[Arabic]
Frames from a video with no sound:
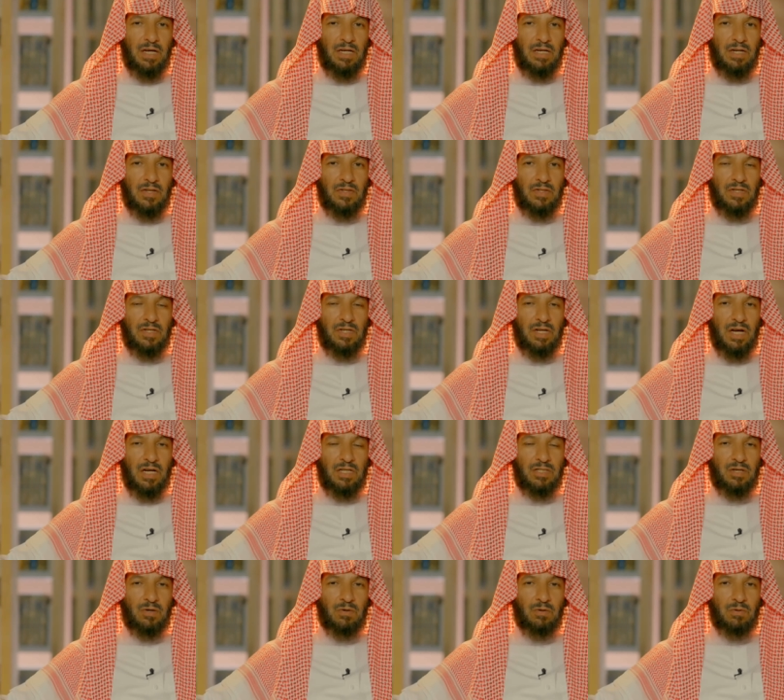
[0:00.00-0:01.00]
الذين
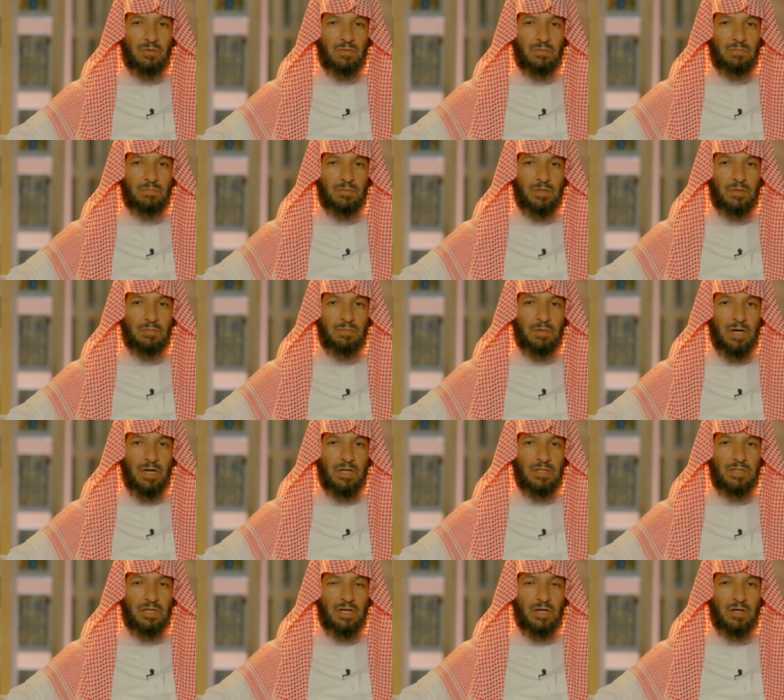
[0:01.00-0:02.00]
أتوا من
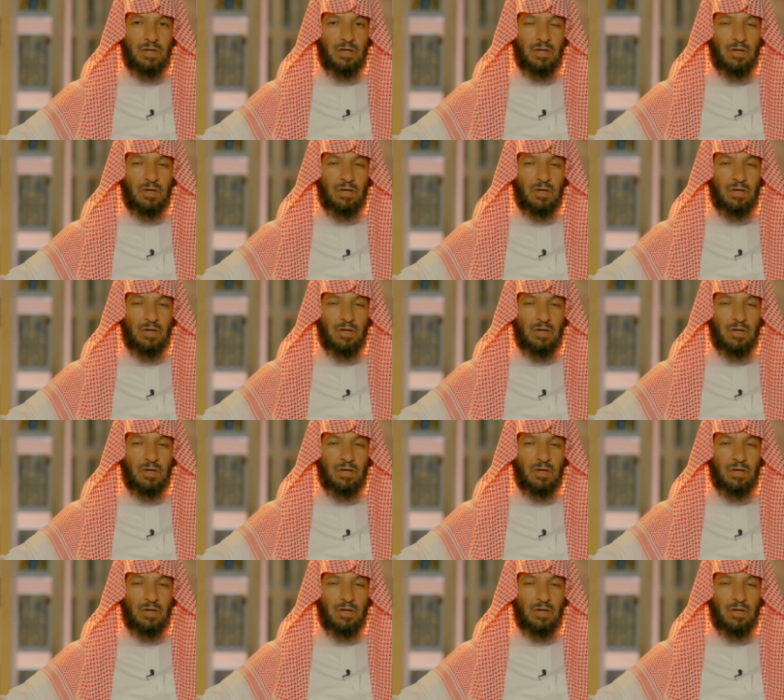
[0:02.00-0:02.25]
بعده